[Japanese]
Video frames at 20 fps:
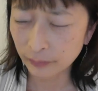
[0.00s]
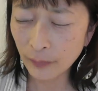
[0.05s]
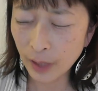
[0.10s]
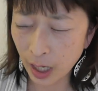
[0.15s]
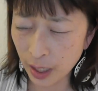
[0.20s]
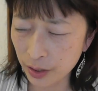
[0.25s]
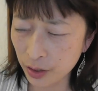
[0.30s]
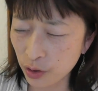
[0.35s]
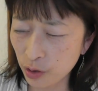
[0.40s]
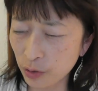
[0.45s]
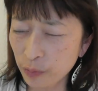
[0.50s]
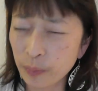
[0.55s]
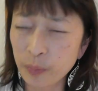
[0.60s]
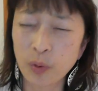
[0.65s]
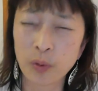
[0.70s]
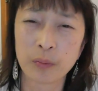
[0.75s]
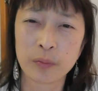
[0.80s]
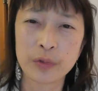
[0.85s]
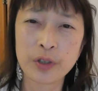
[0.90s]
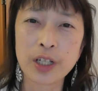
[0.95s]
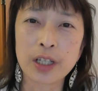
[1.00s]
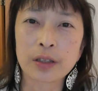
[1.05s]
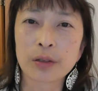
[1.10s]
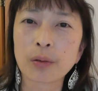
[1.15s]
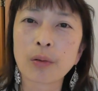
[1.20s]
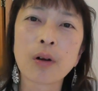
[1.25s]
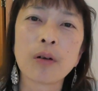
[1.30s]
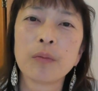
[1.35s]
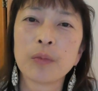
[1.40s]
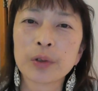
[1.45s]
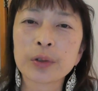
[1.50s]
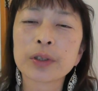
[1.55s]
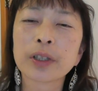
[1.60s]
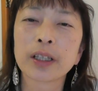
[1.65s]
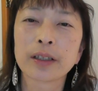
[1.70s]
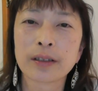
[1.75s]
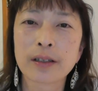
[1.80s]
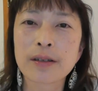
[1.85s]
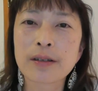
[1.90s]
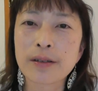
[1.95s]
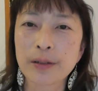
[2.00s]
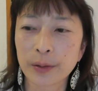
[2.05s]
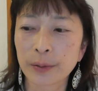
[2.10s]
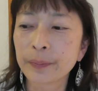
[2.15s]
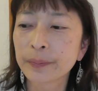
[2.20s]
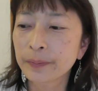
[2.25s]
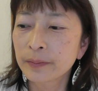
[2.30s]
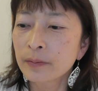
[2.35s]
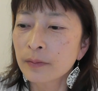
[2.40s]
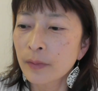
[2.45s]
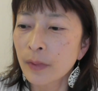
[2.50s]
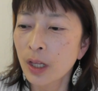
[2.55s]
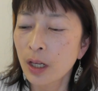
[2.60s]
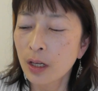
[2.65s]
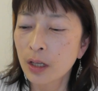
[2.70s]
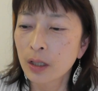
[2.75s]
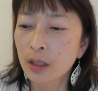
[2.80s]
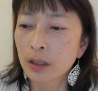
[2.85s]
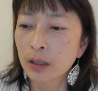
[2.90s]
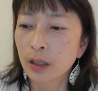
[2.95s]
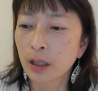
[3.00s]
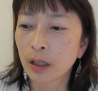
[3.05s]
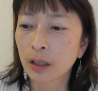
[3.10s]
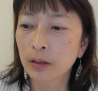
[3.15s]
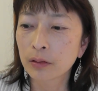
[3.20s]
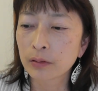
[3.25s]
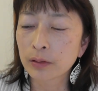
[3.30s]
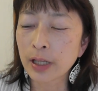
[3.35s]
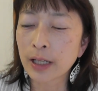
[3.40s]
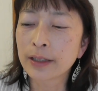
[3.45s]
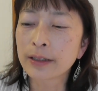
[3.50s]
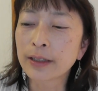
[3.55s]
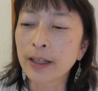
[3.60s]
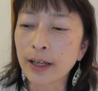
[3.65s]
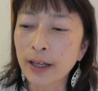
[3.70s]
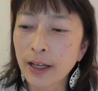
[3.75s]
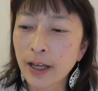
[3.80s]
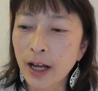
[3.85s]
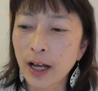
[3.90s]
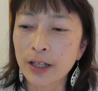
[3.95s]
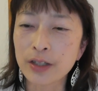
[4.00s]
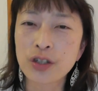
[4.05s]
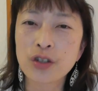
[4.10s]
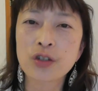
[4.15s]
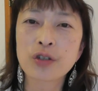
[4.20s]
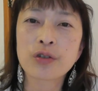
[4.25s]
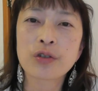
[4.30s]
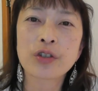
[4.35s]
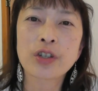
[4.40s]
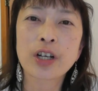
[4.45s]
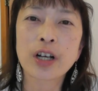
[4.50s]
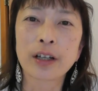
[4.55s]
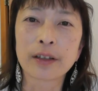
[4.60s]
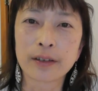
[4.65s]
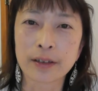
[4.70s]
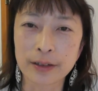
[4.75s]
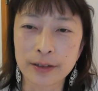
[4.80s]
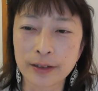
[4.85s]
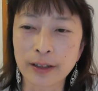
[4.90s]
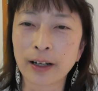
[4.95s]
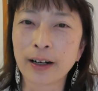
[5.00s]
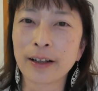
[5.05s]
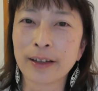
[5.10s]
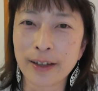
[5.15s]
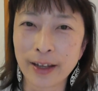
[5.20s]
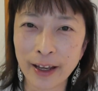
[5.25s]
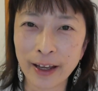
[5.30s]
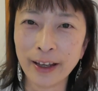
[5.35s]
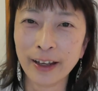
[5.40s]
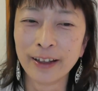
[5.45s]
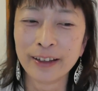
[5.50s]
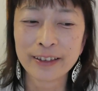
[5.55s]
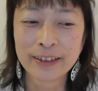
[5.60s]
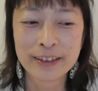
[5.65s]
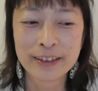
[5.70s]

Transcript: 80本無理とか思ったんですよ。あのだって80時間ですからね